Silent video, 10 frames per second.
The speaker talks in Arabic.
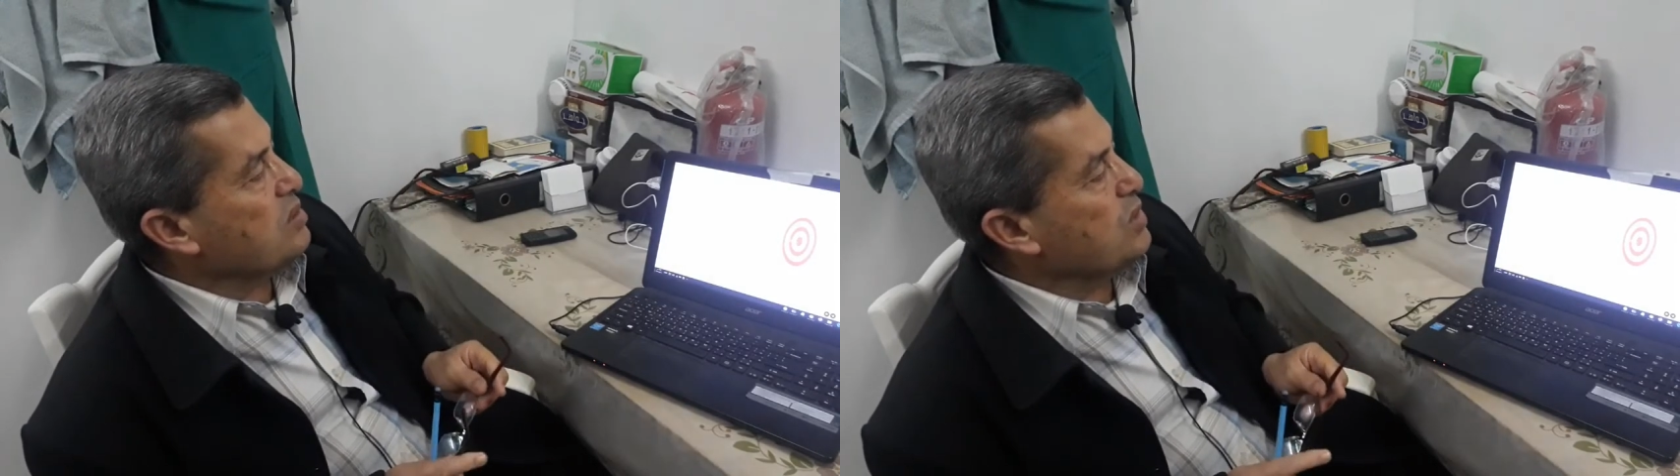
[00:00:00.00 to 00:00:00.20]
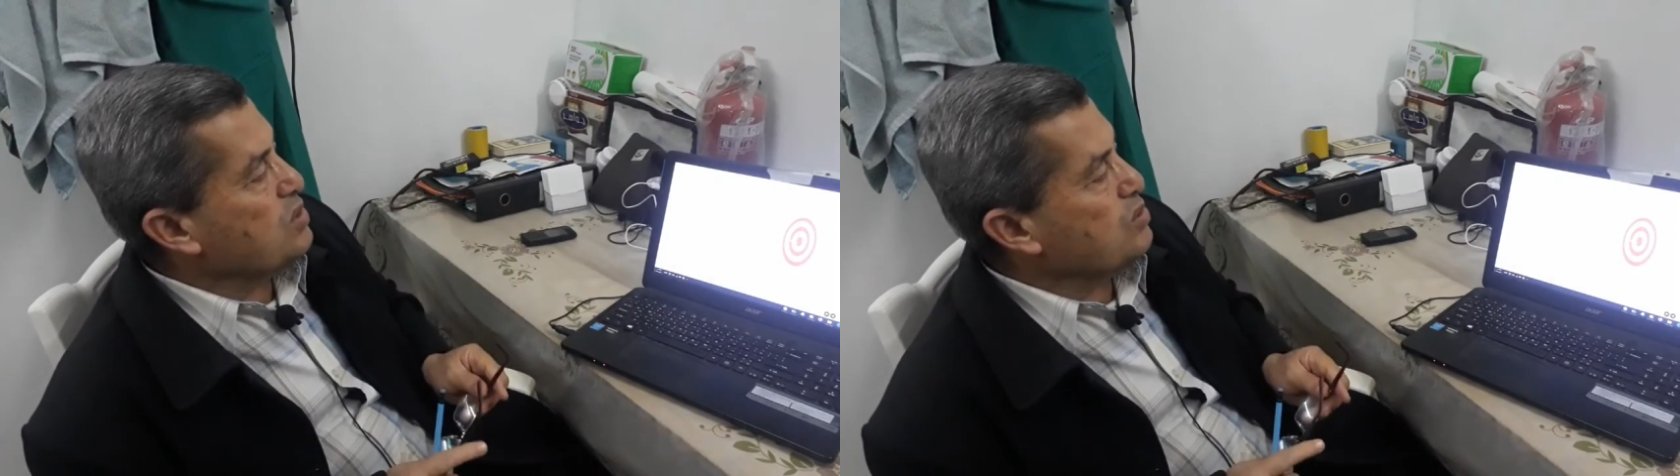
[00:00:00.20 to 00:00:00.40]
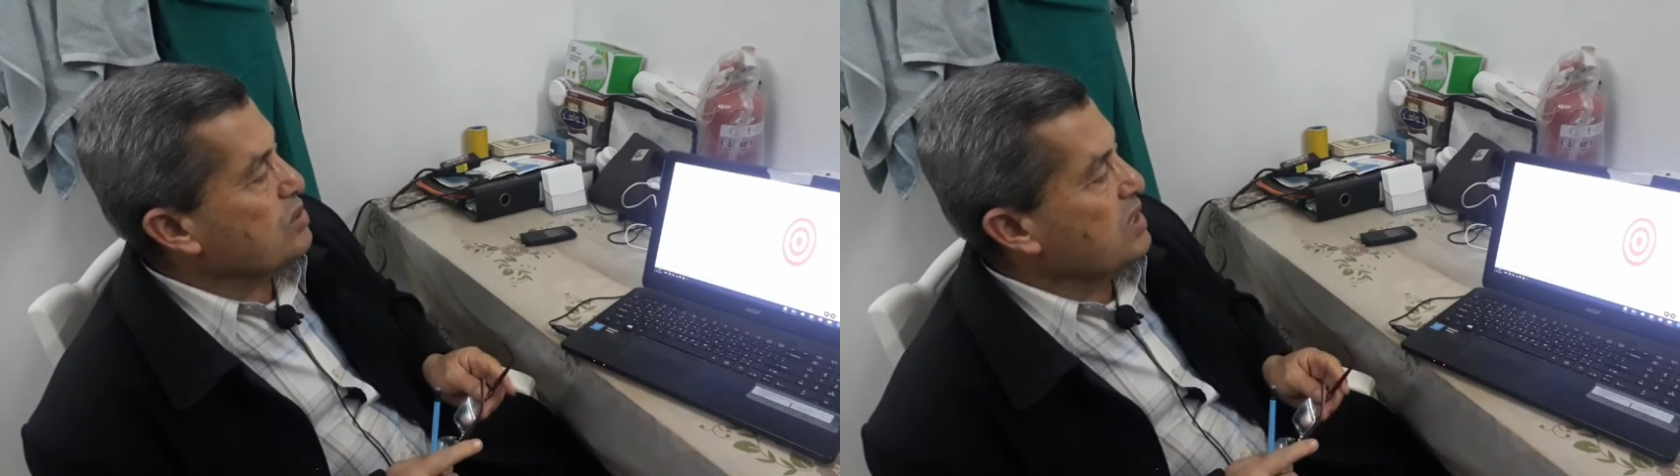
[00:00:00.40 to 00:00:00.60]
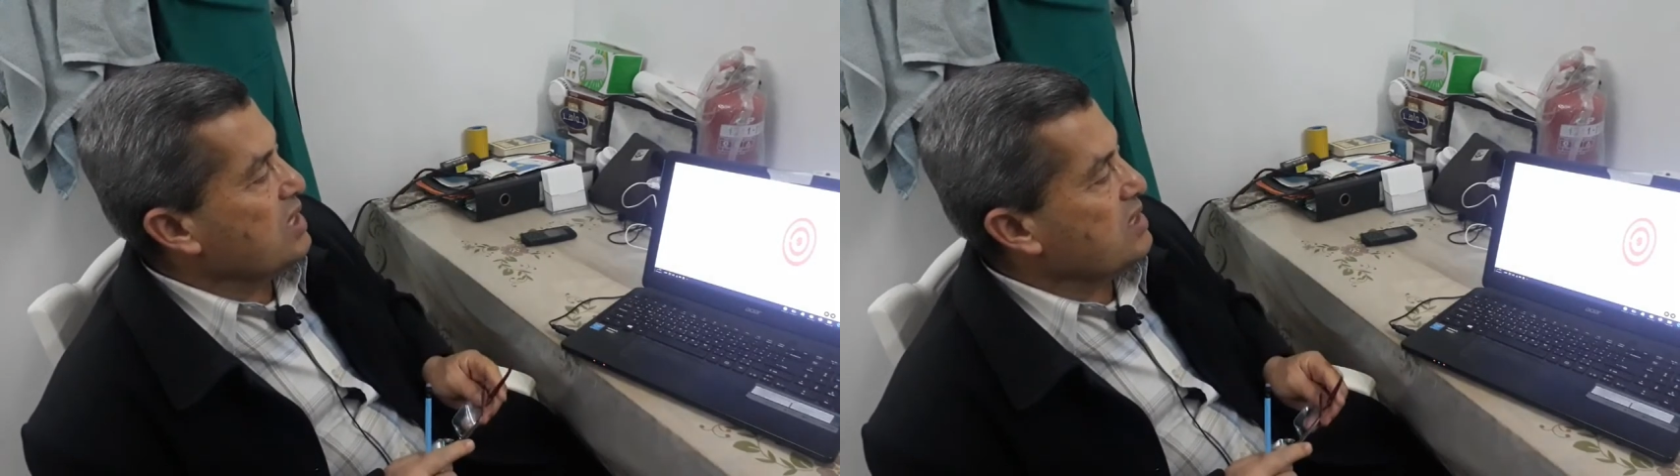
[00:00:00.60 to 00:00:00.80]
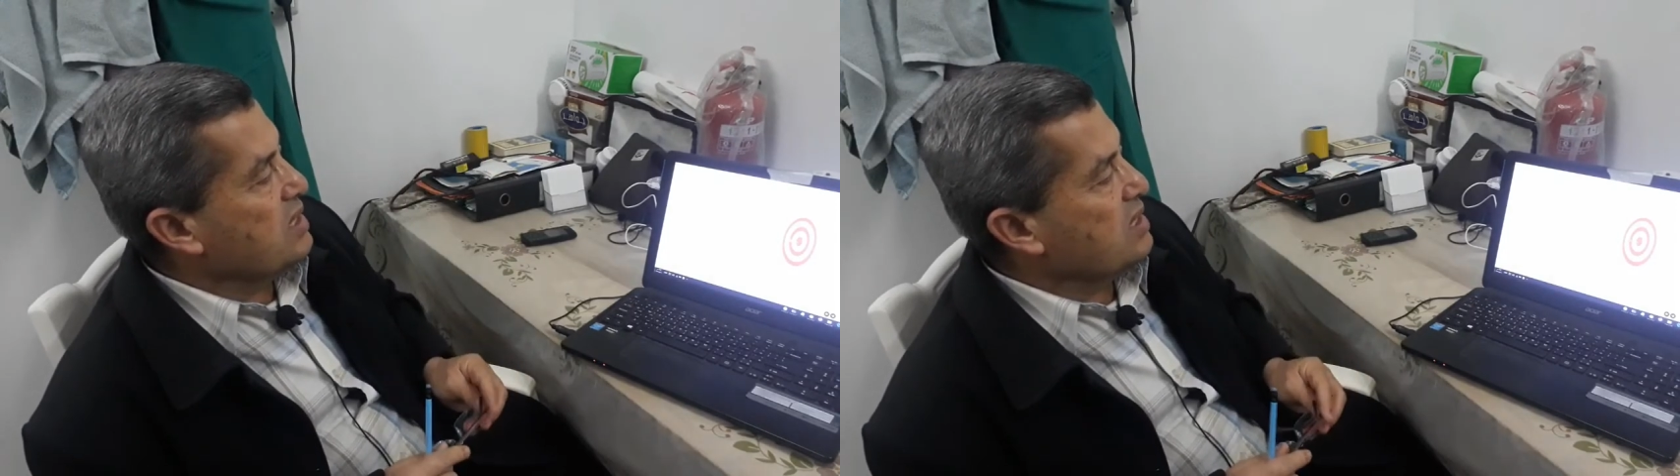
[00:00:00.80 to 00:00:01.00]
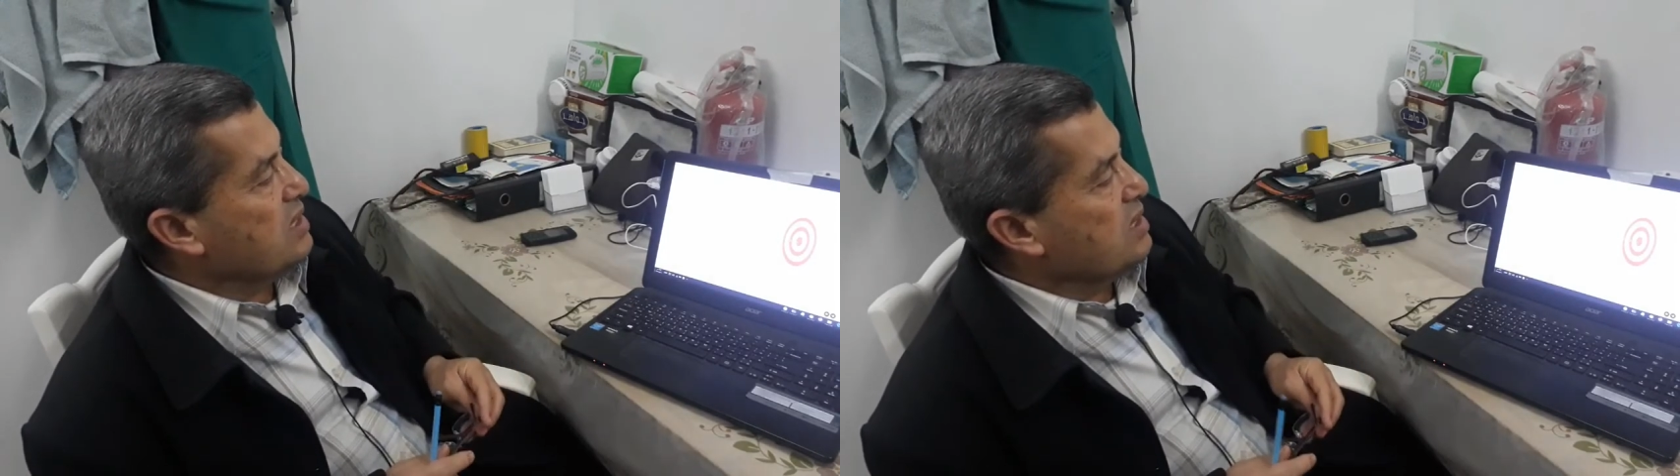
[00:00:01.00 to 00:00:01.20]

المنشور هذا